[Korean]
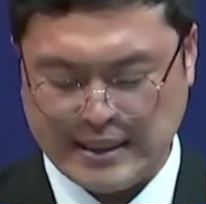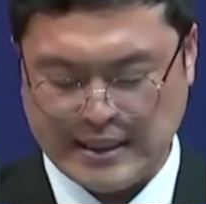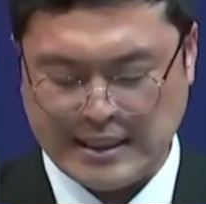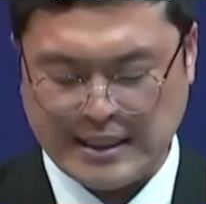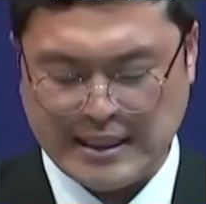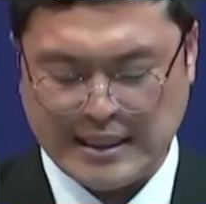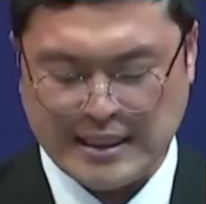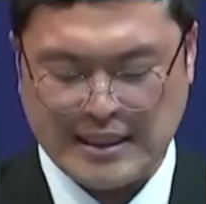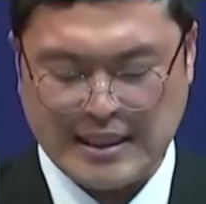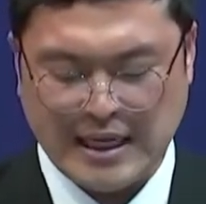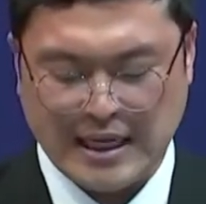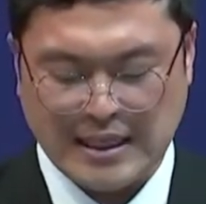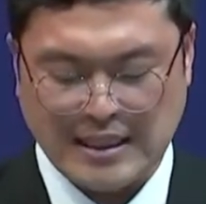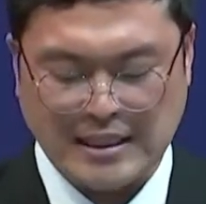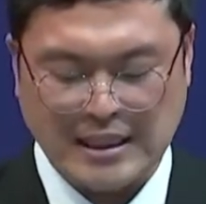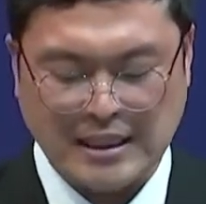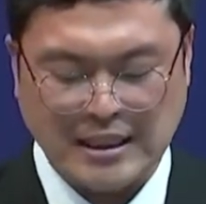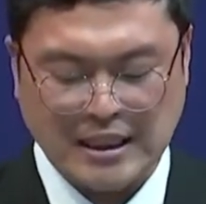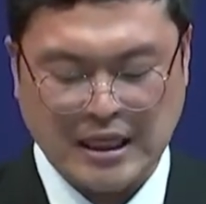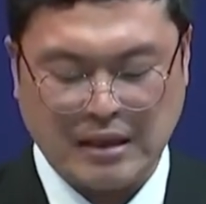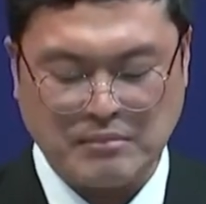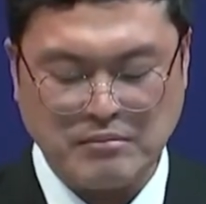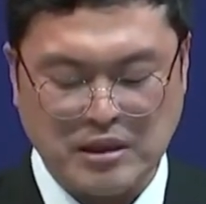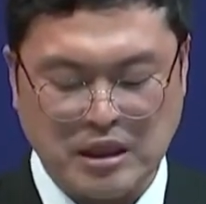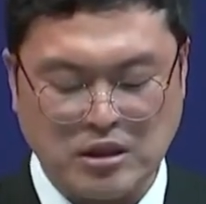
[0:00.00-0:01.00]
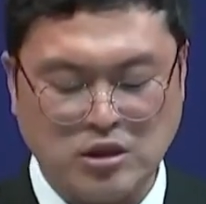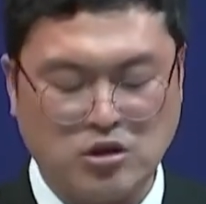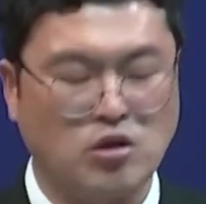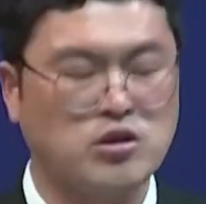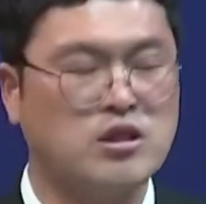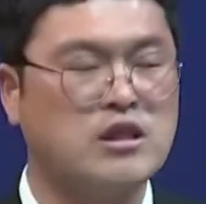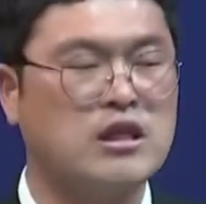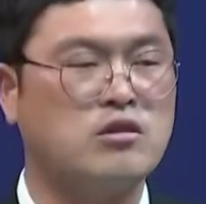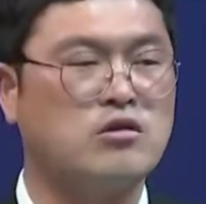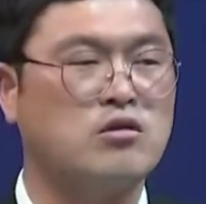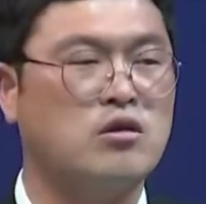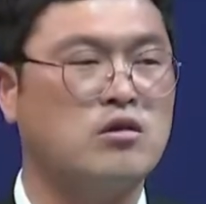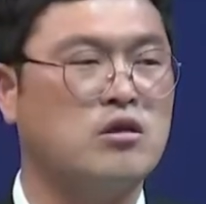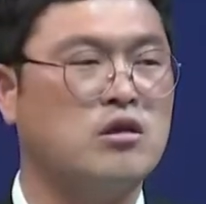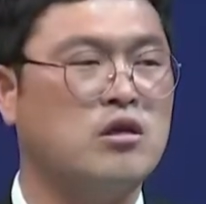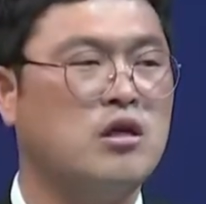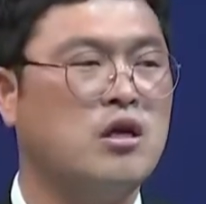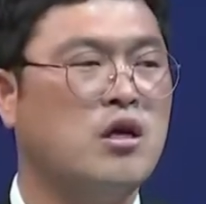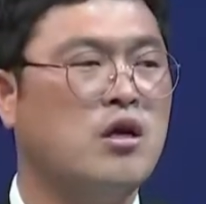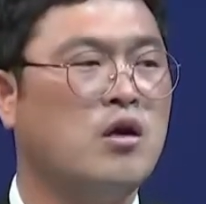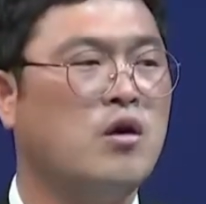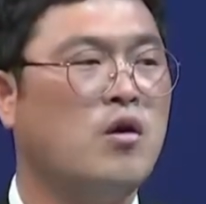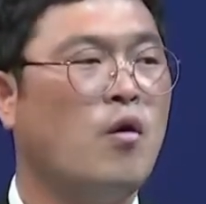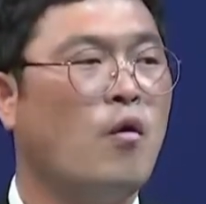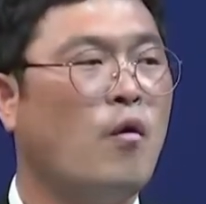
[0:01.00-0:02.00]
신앙인의 참된 정체성을
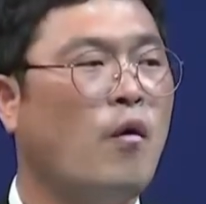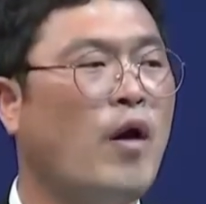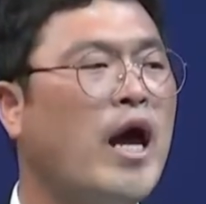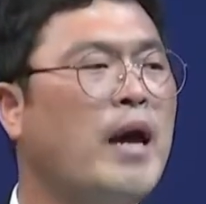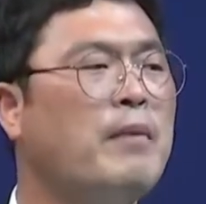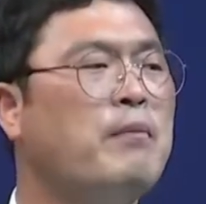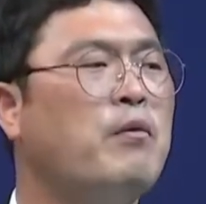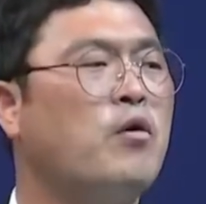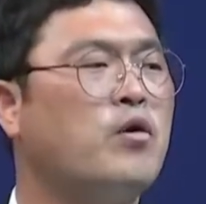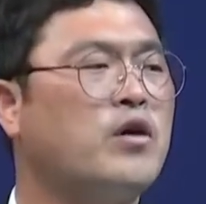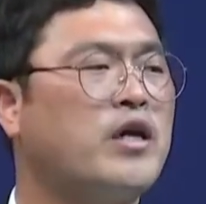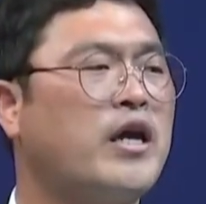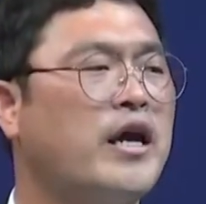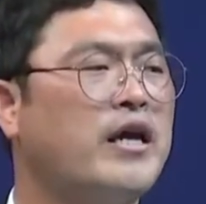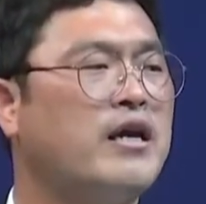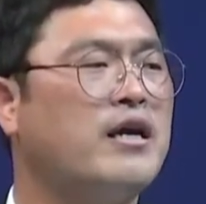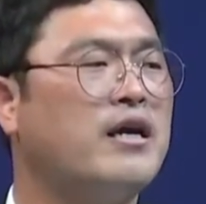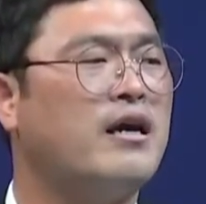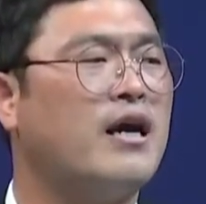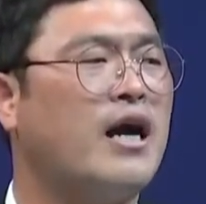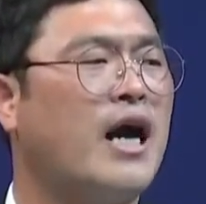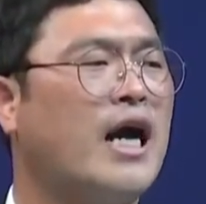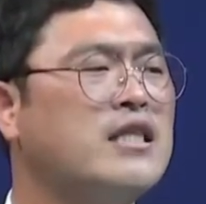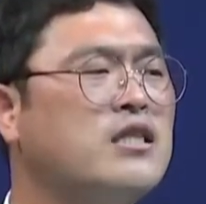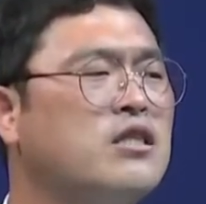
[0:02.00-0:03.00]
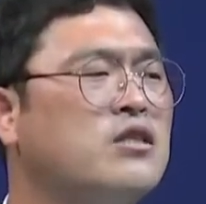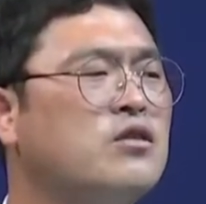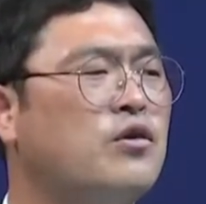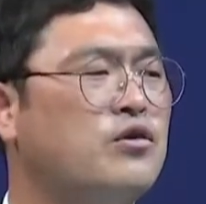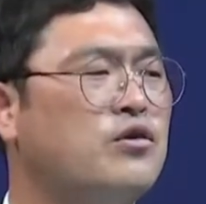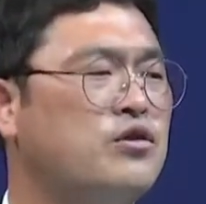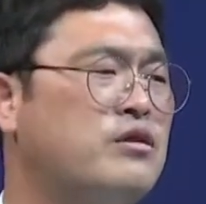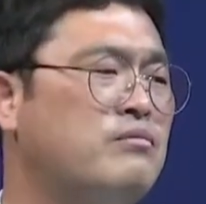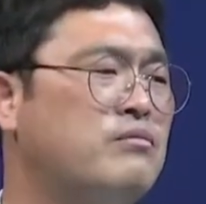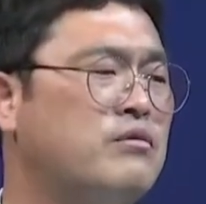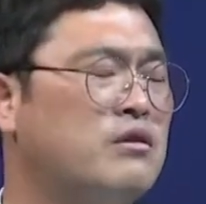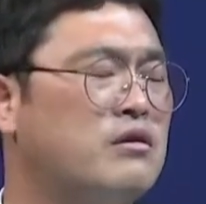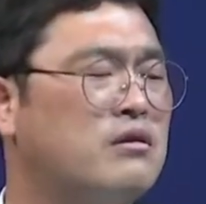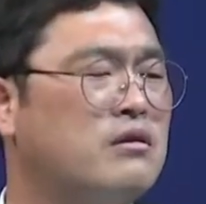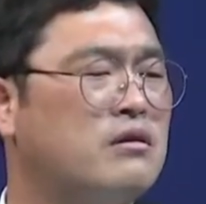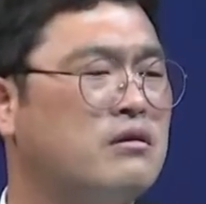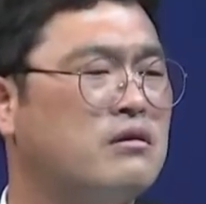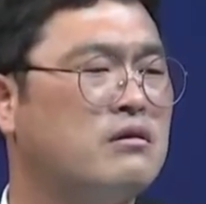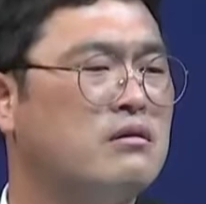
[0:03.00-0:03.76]
회복해야 하는 것입니다.